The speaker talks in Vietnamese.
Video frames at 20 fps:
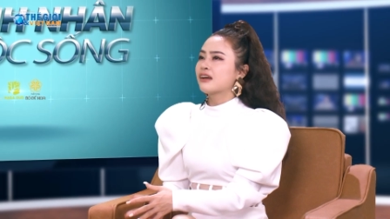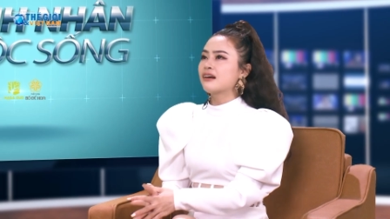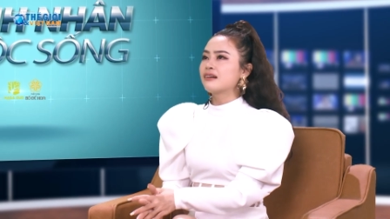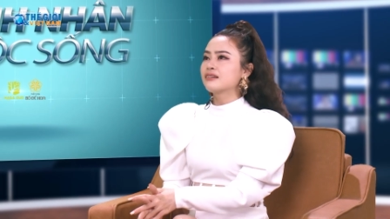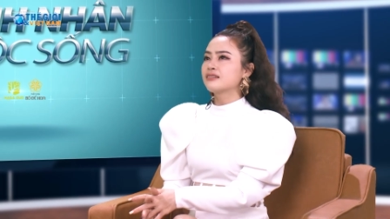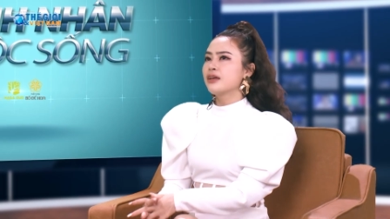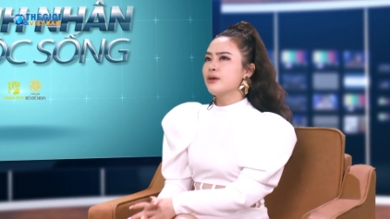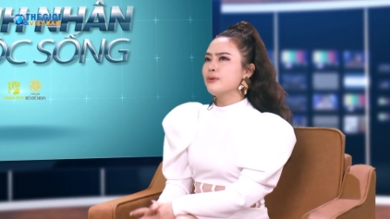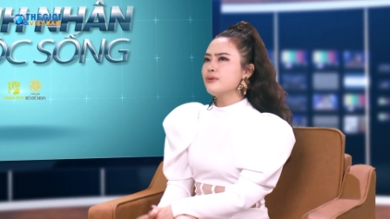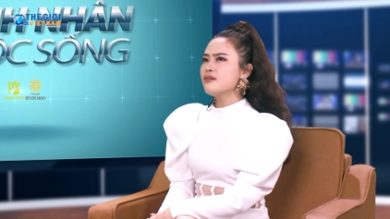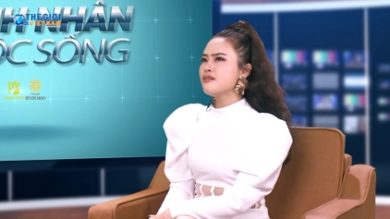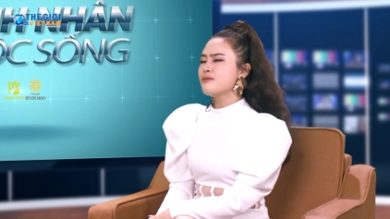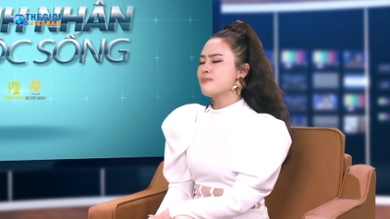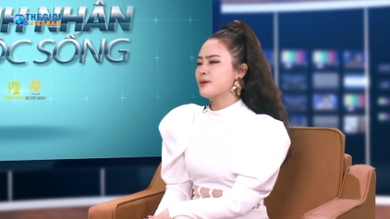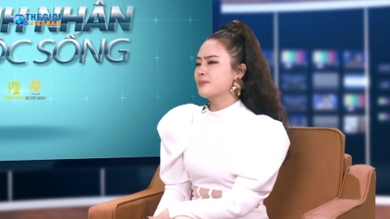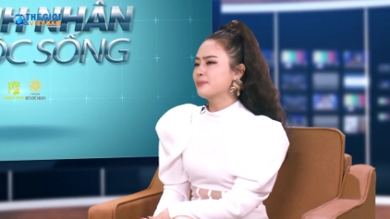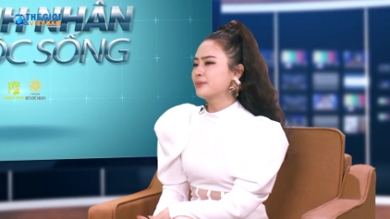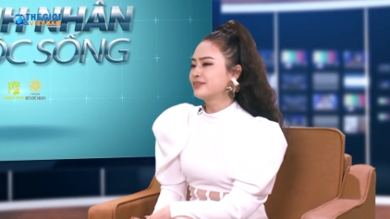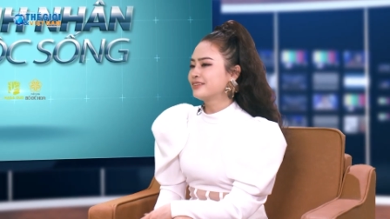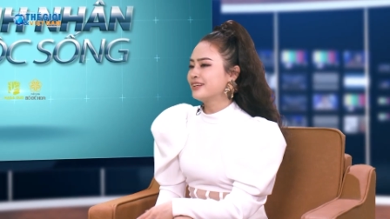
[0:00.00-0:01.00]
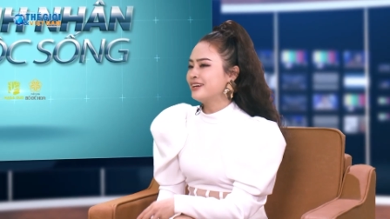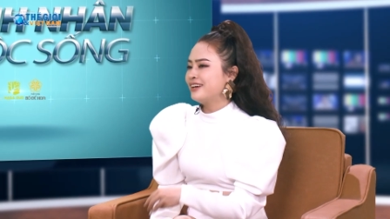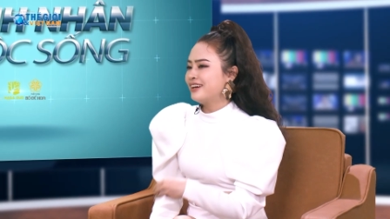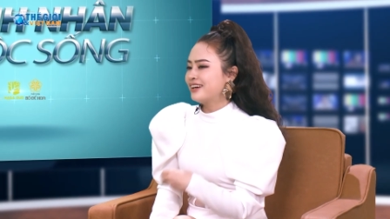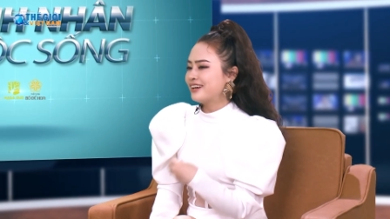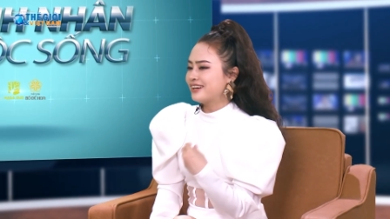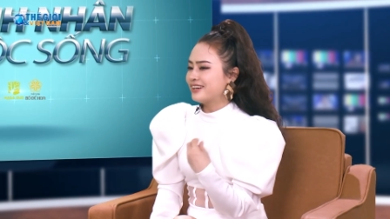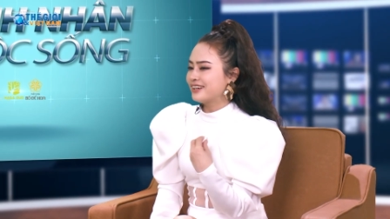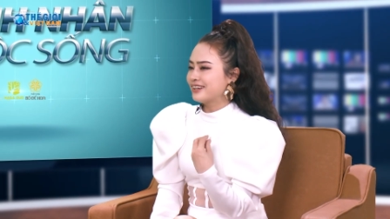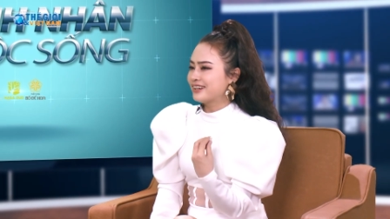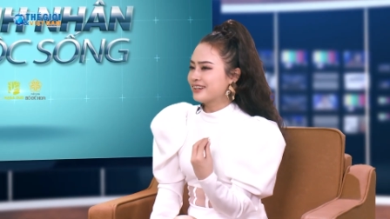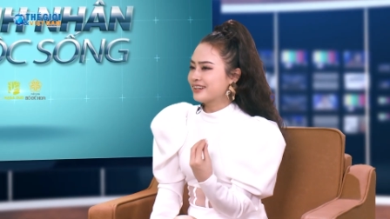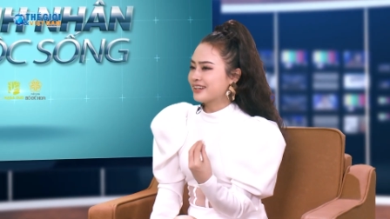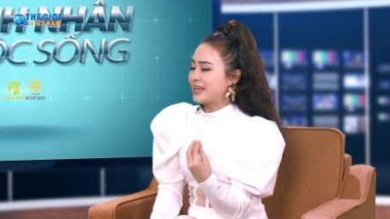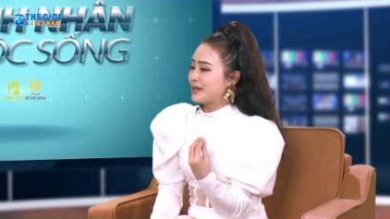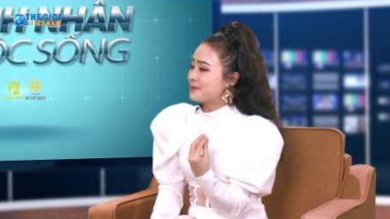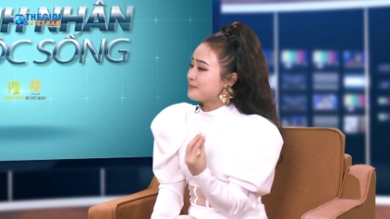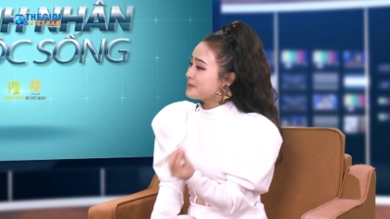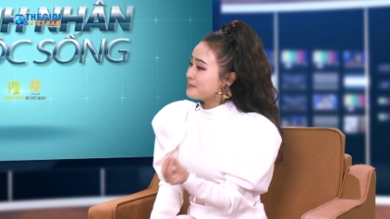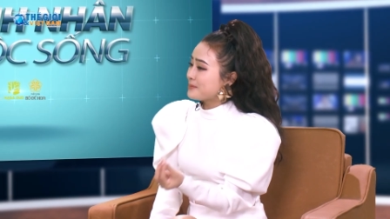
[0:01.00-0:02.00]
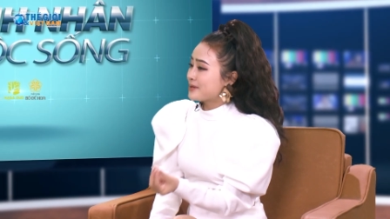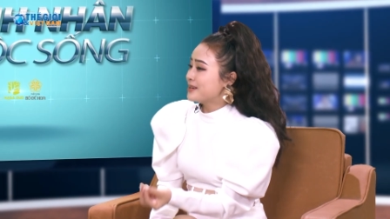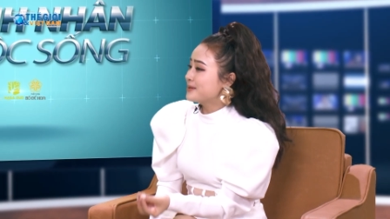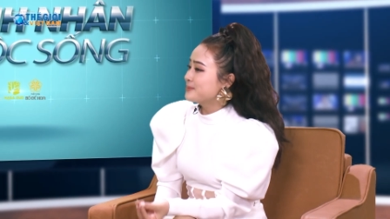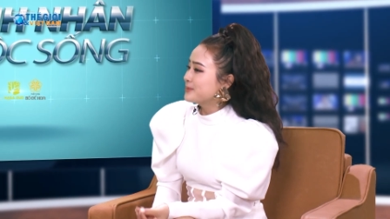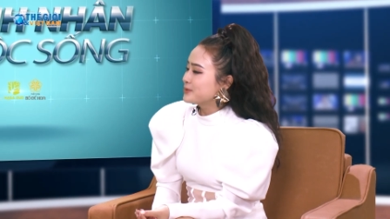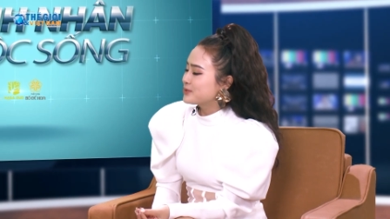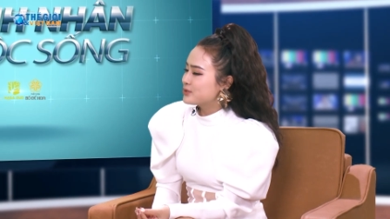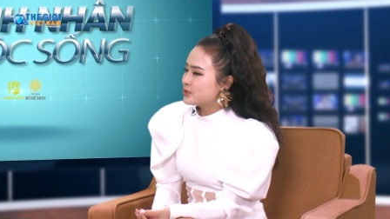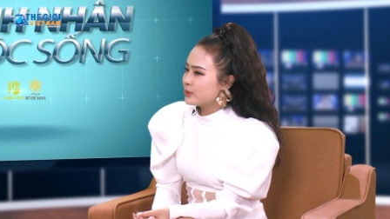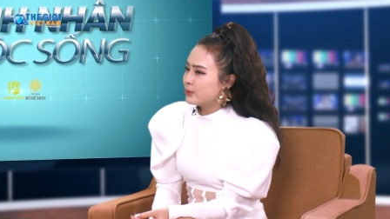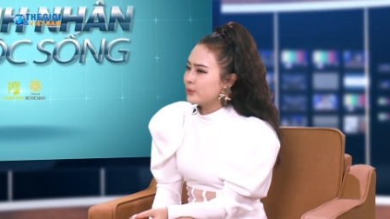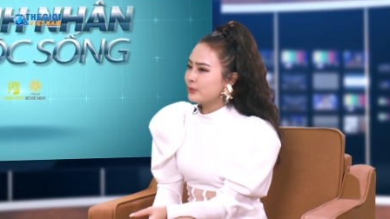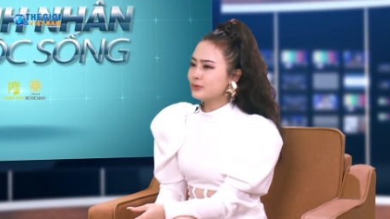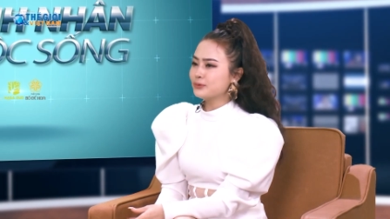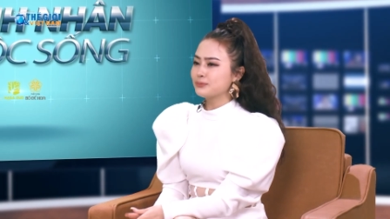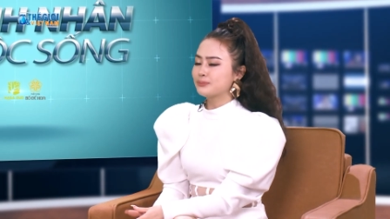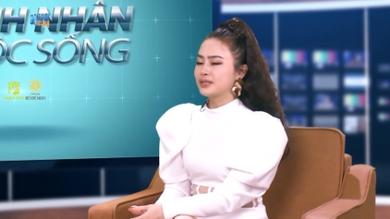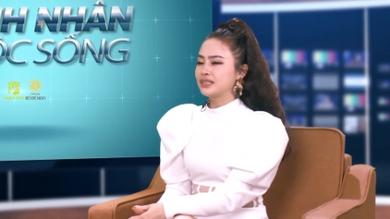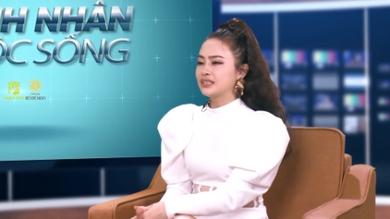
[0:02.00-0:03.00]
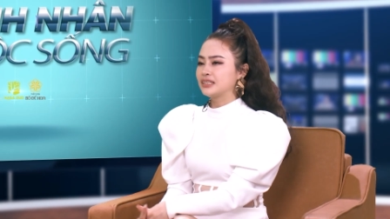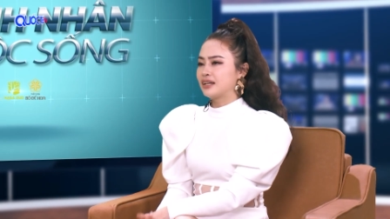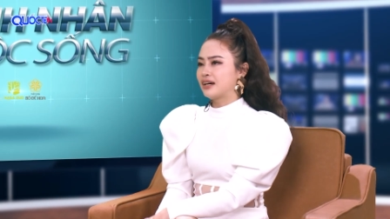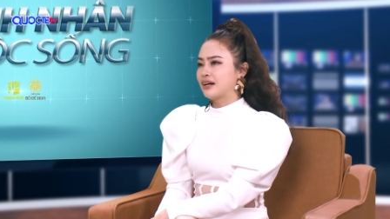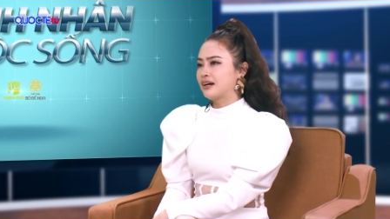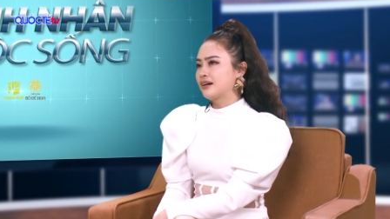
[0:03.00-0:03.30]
Còn nếu như mà mình kém may mắn hơn một chút, mình